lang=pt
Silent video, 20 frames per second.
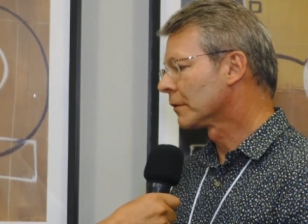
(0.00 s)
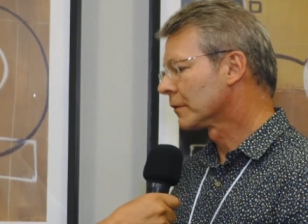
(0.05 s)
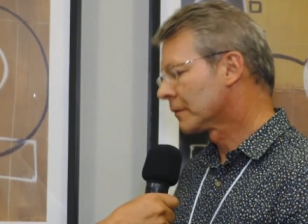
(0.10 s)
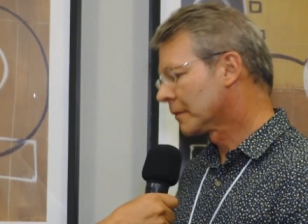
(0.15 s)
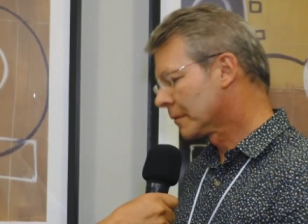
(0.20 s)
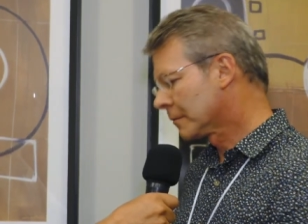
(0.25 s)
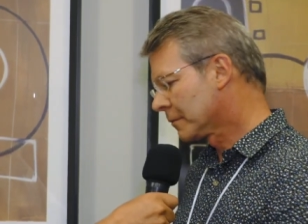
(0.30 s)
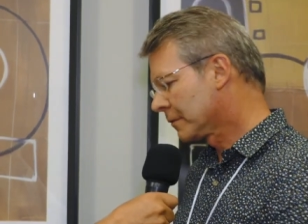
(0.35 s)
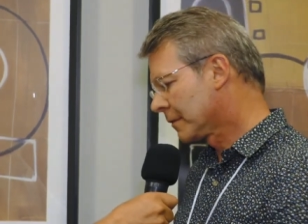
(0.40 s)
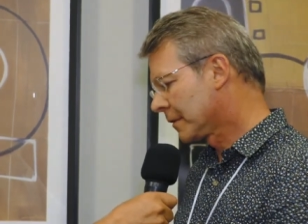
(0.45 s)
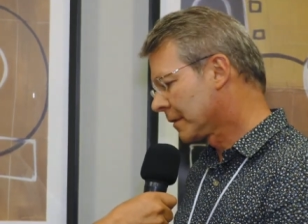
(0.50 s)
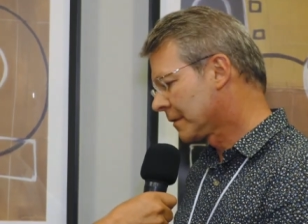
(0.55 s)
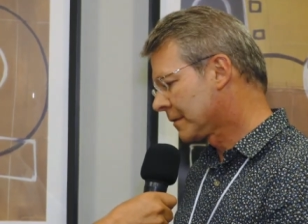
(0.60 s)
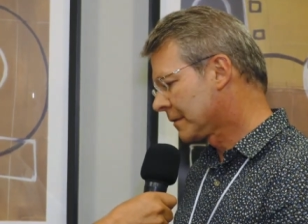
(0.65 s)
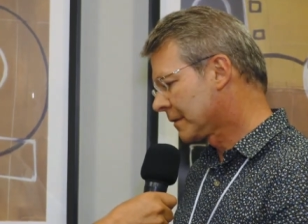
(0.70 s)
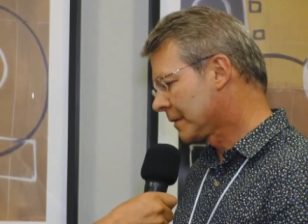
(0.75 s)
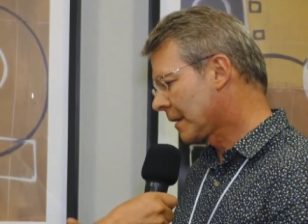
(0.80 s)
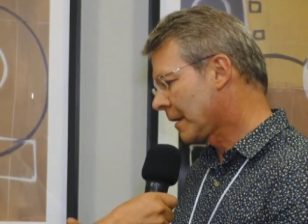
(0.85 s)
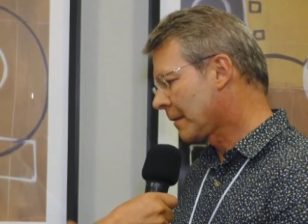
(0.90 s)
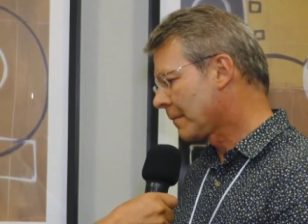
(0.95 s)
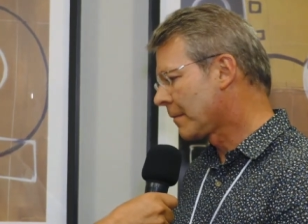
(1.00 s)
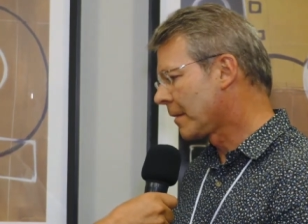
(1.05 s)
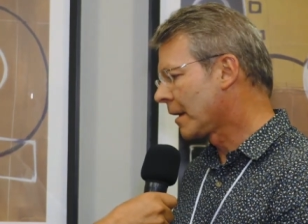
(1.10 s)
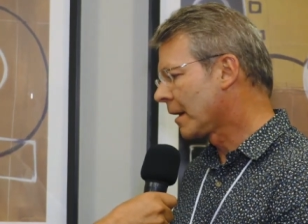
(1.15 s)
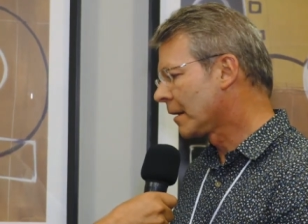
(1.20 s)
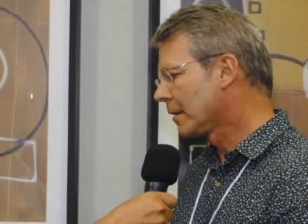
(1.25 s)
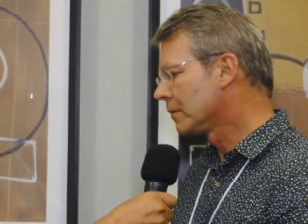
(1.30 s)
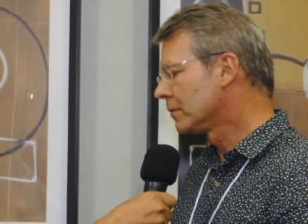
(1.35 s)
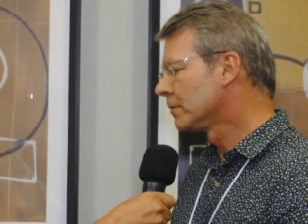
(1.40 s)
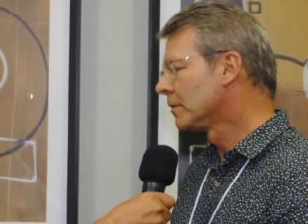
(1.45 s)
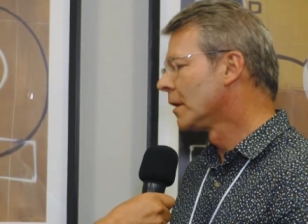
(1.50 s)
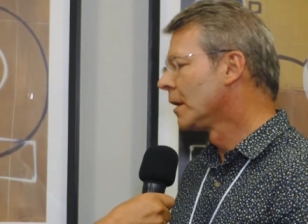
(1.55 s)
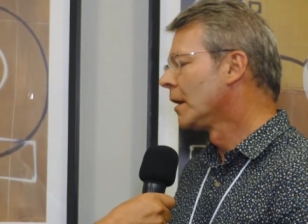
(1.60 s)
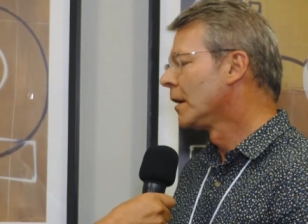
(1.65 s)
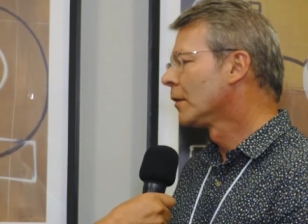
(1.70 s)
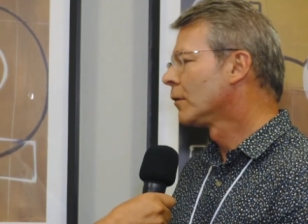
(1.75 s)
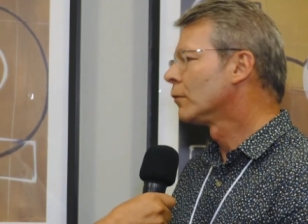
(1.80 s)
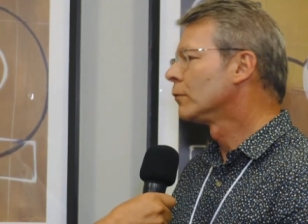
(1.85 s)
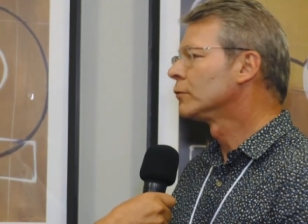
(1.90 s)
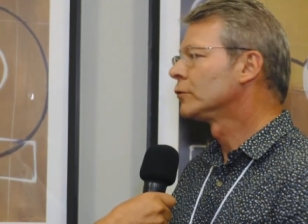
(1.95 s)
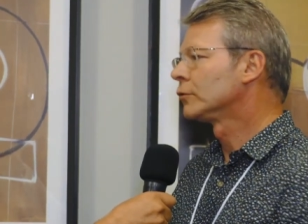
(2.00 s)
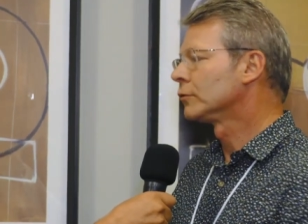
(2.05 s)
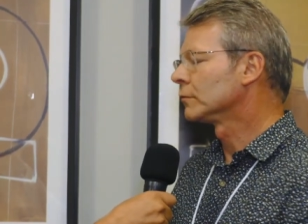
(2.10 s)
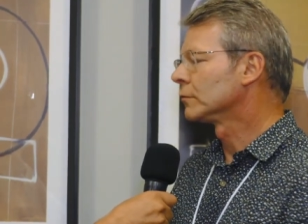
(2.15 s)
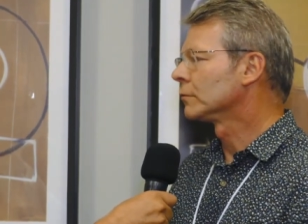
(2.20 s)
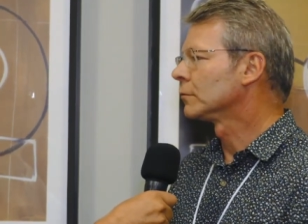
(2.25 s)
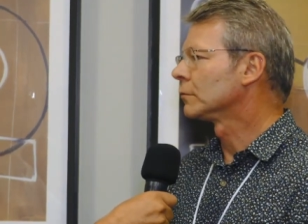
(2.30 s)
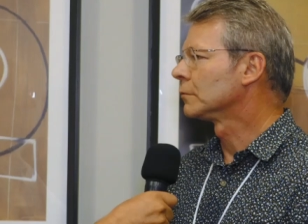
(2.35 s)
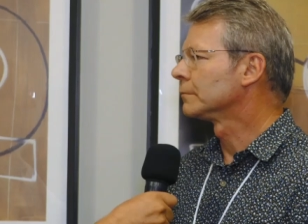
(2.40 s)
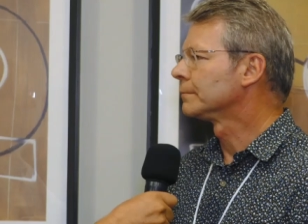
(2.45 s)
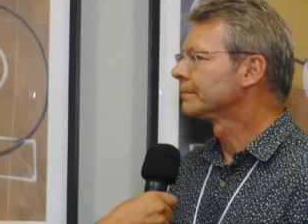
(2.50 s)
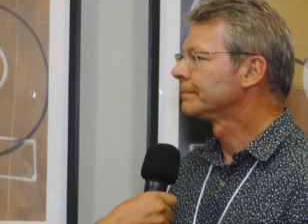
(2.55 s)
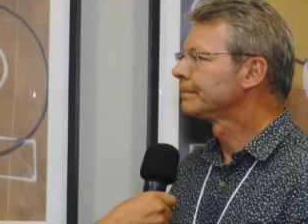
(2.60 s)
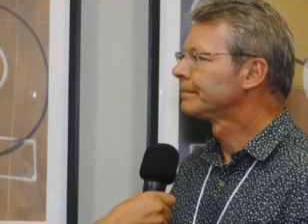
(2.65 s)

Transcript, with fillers: Nós estamos nesse trabalho conjunto.